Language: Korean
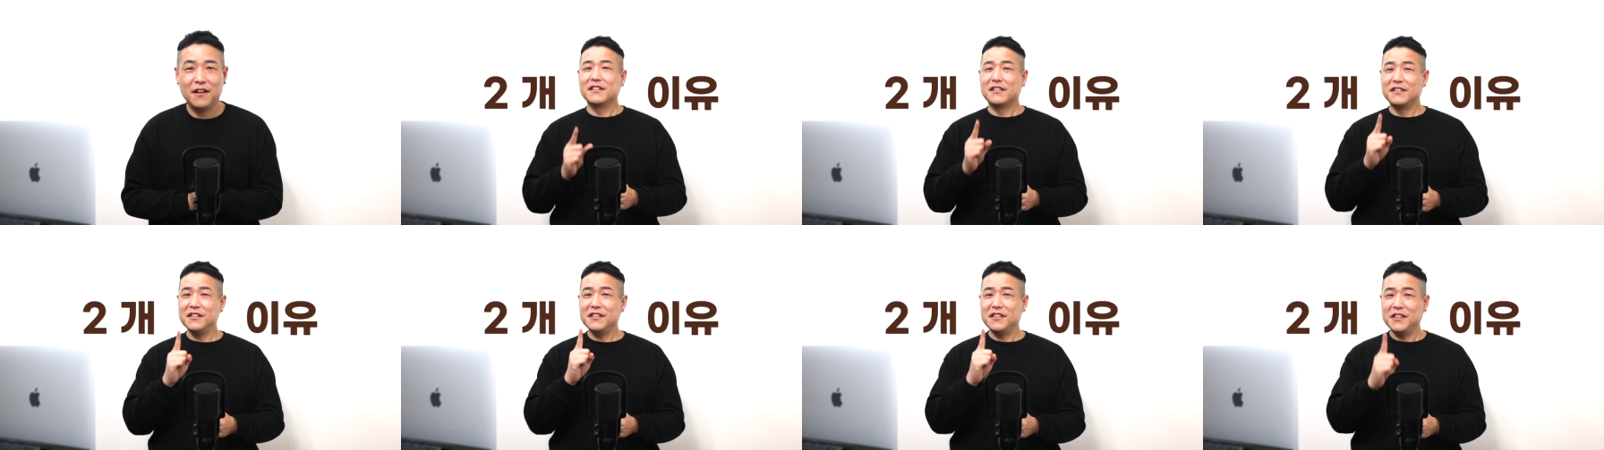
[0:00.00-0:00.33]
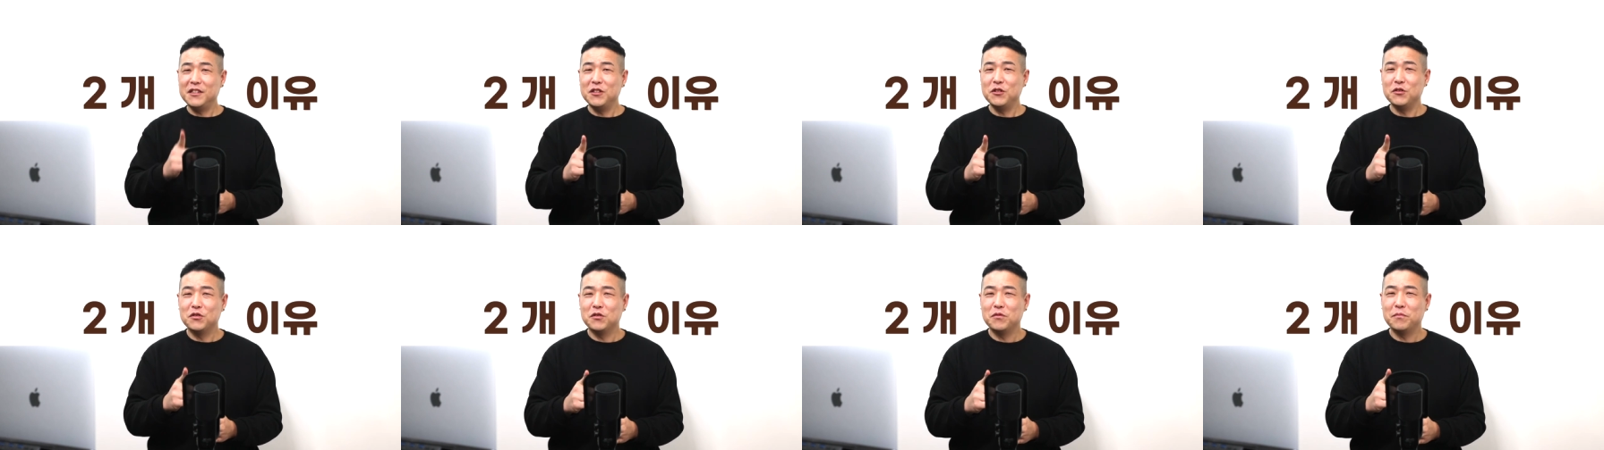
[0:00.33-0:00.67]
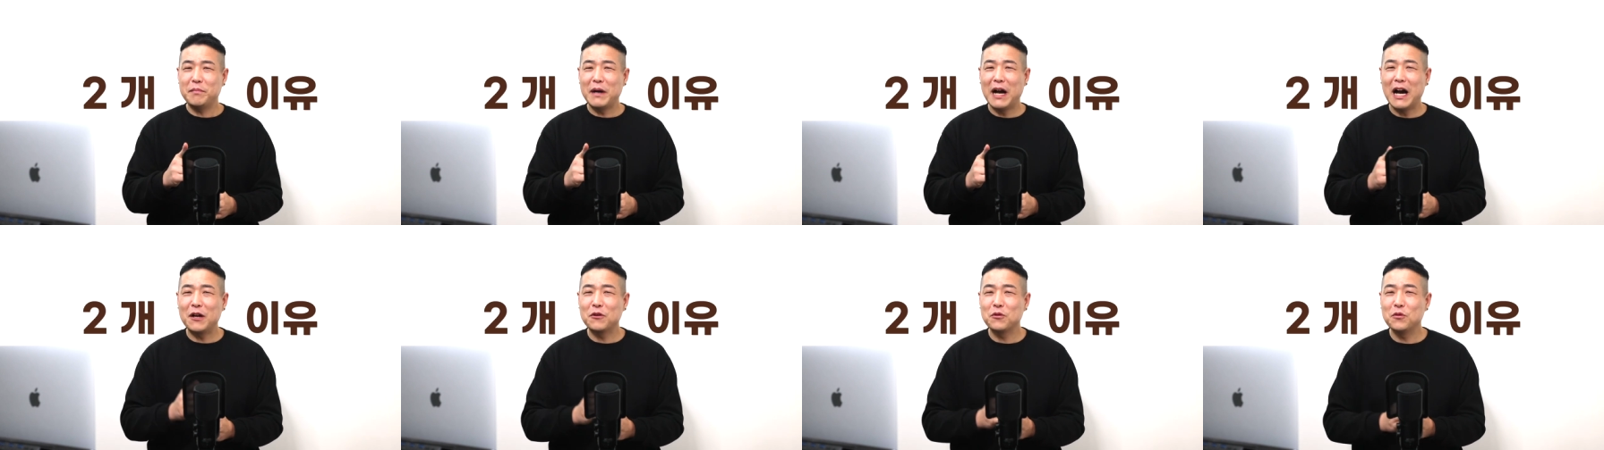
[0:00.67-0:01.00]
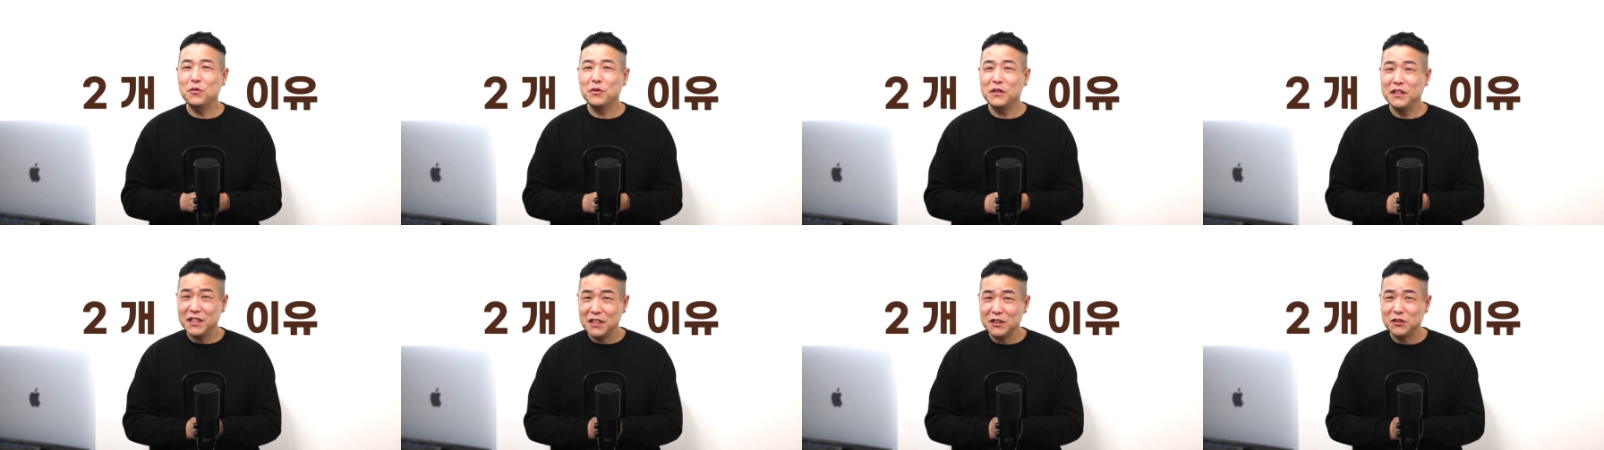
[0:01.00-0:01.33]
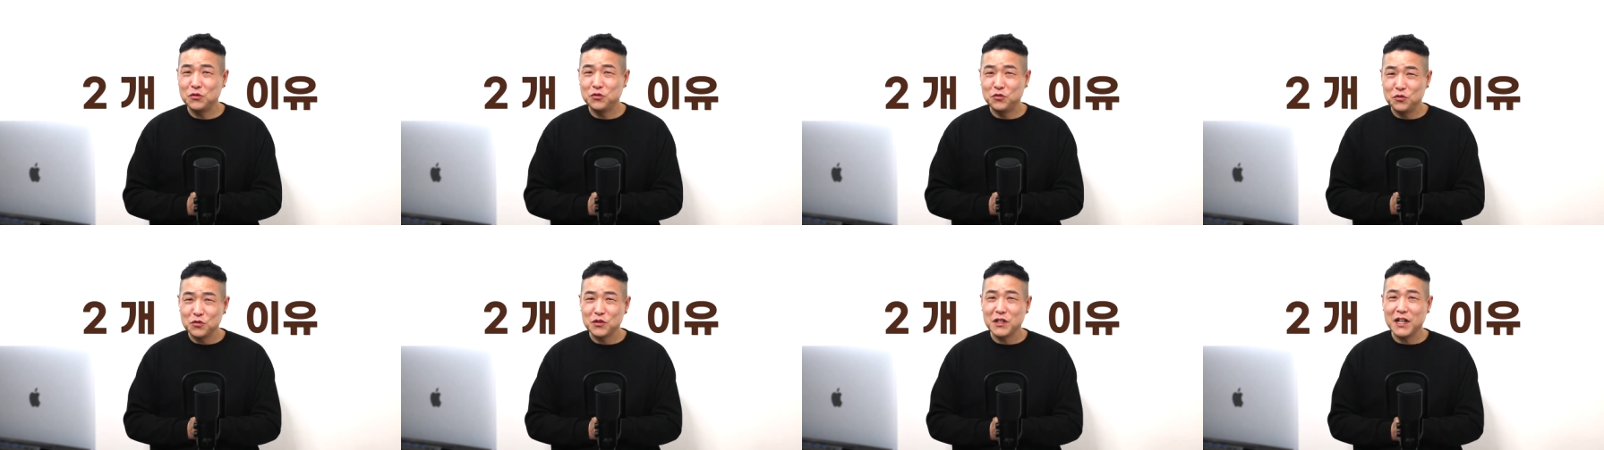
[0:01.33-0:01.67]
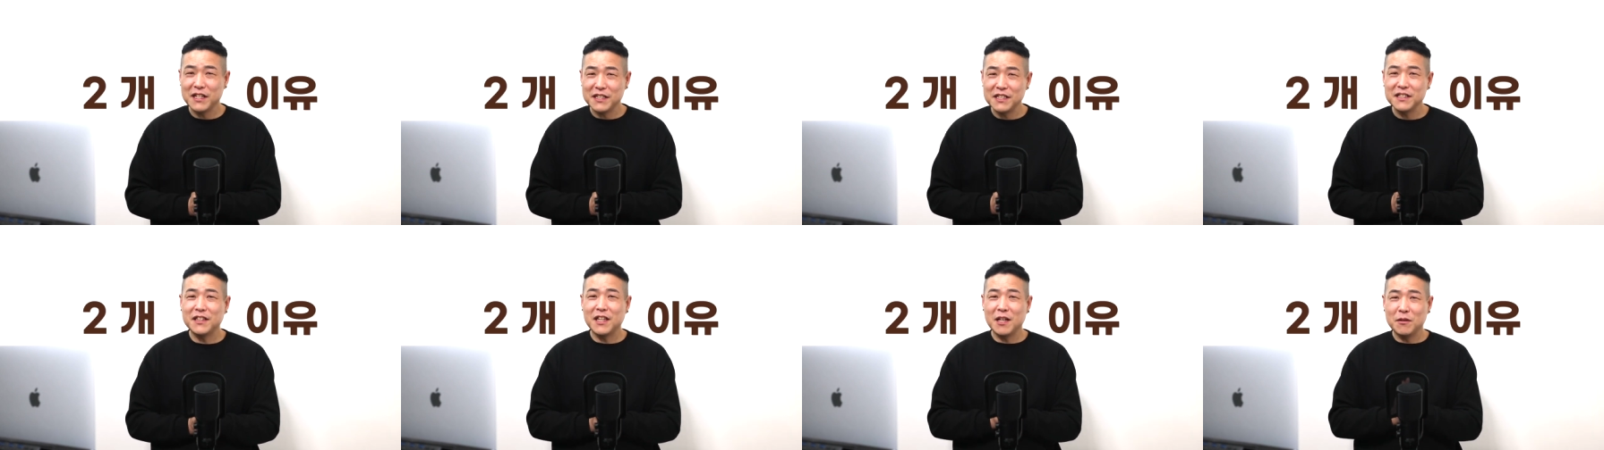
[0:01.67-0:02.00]
그 이유 바로 이 두
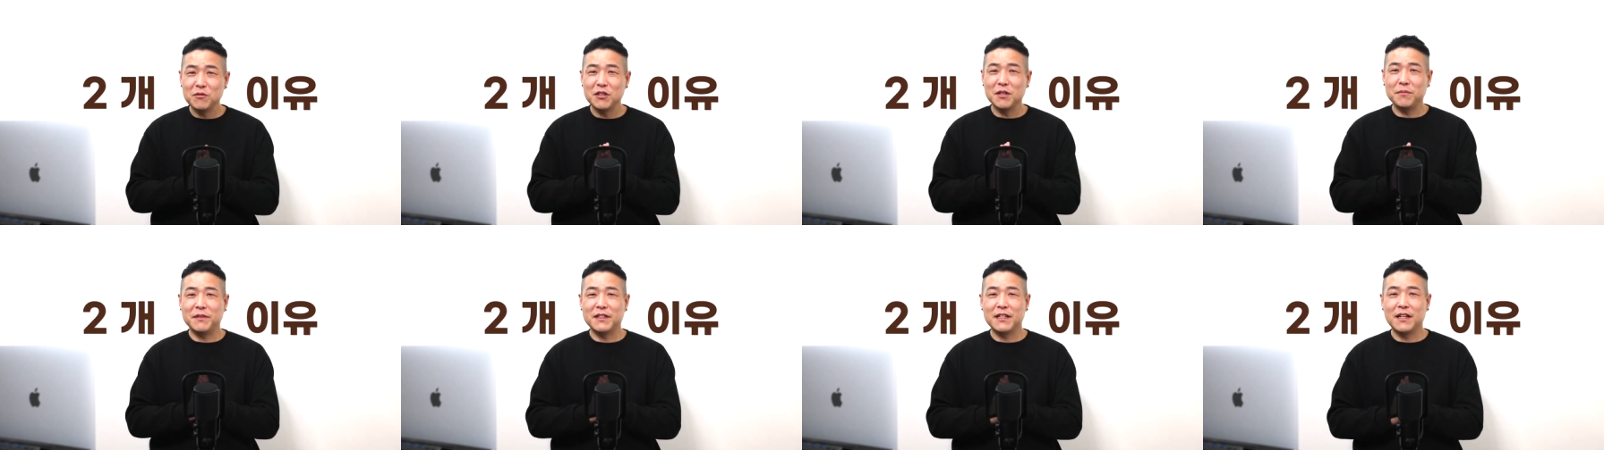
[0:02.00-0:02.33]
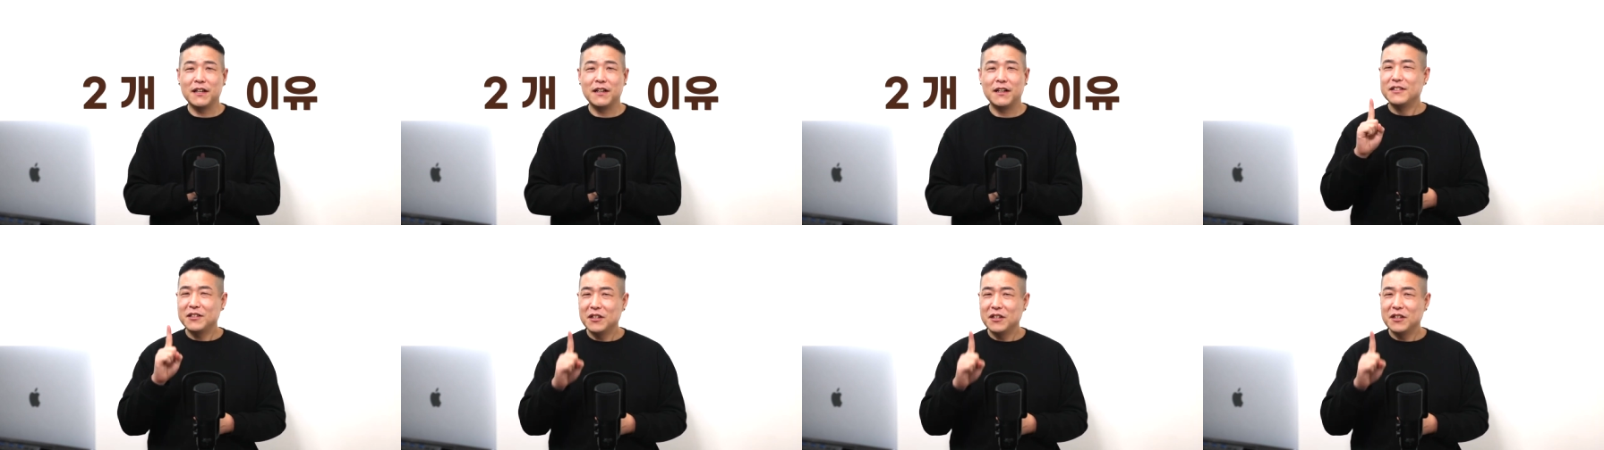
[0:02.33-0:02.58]
가지 때문입니다.